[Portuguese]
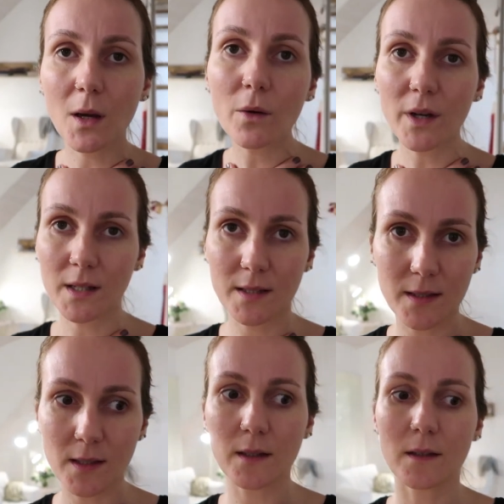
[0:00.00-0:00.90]
que eu
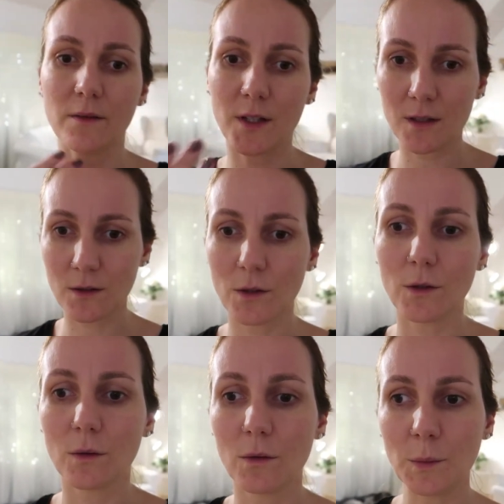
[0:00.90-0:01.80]
conhecia através do
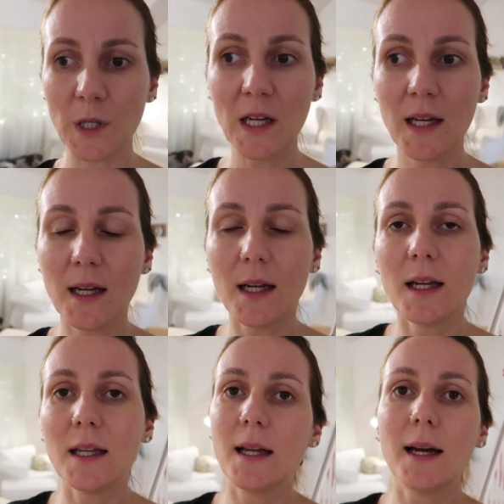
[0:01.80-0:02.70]
YouTube,
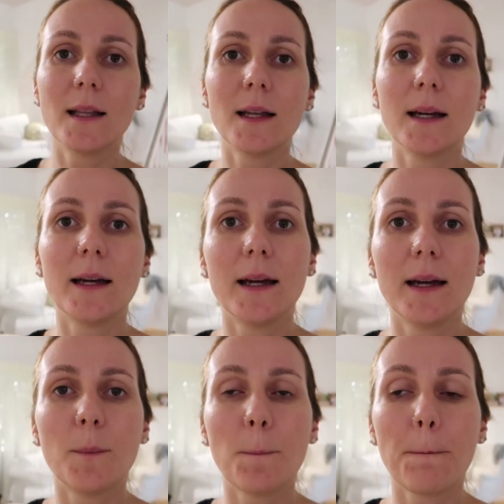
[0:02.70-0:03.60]
e ela
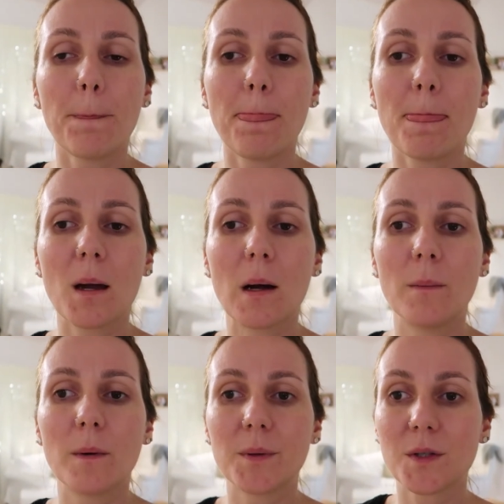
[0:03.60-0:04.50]
é
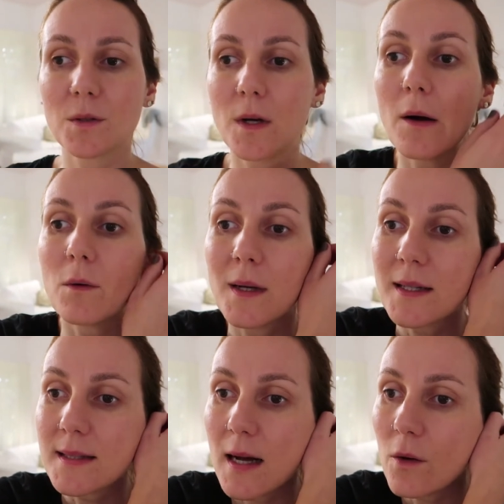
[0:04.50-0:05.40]
uma pessoa, um
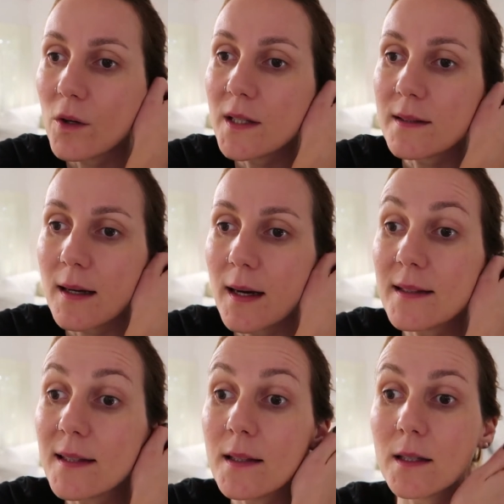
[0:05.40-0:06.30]
casal que está
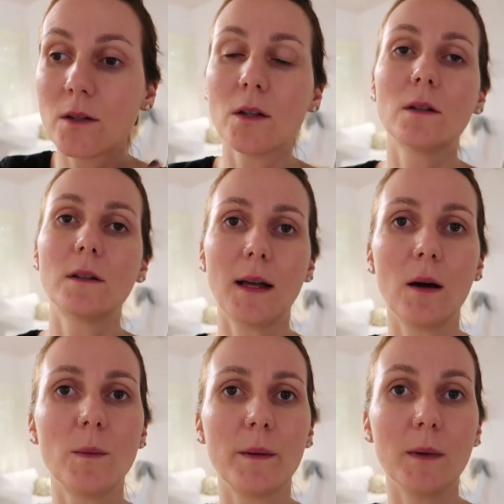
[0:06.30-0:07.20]
tentando
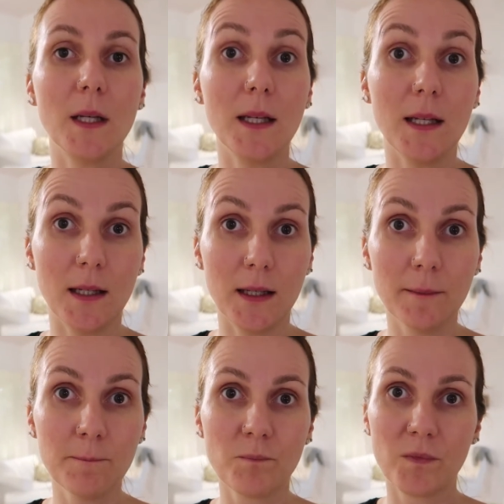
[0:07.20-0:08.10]
adotar uma
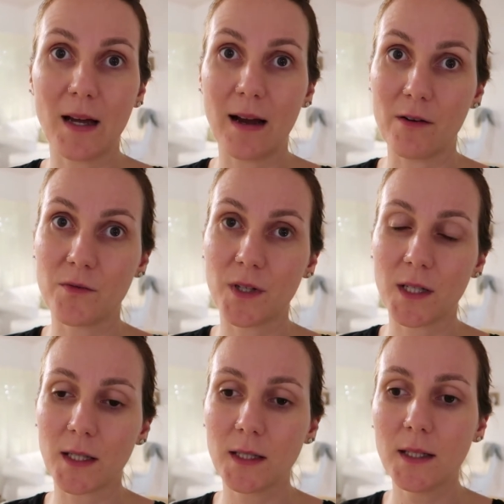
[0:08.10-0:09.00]
menininha da
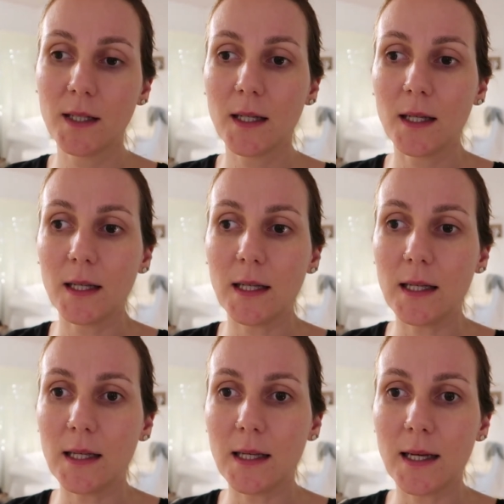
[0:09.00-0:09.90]
África,
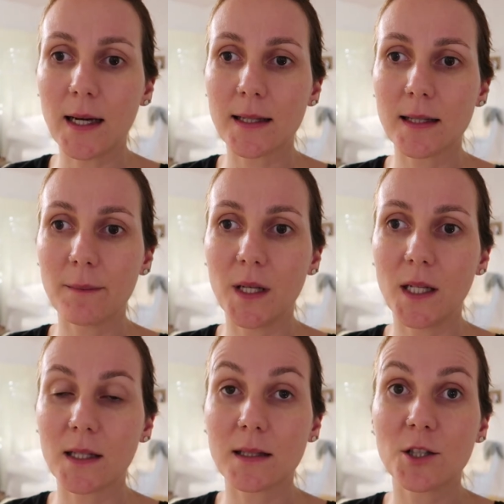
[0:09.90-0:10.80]
e essa
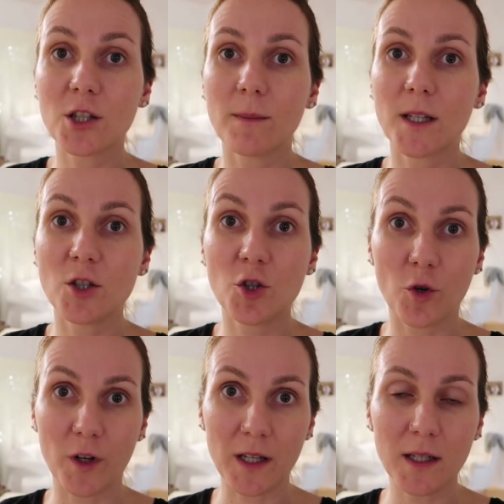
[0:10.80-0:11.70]
menina se chama
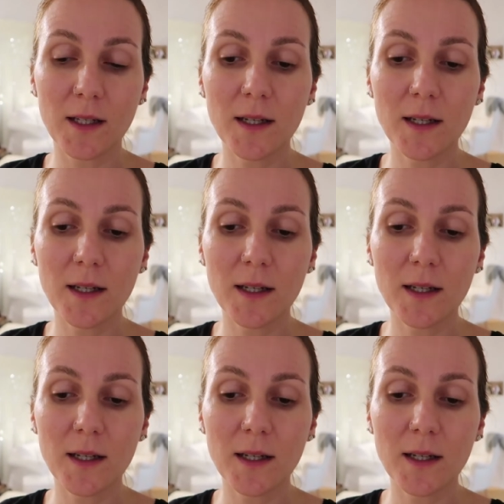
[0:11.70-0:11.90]
Joy.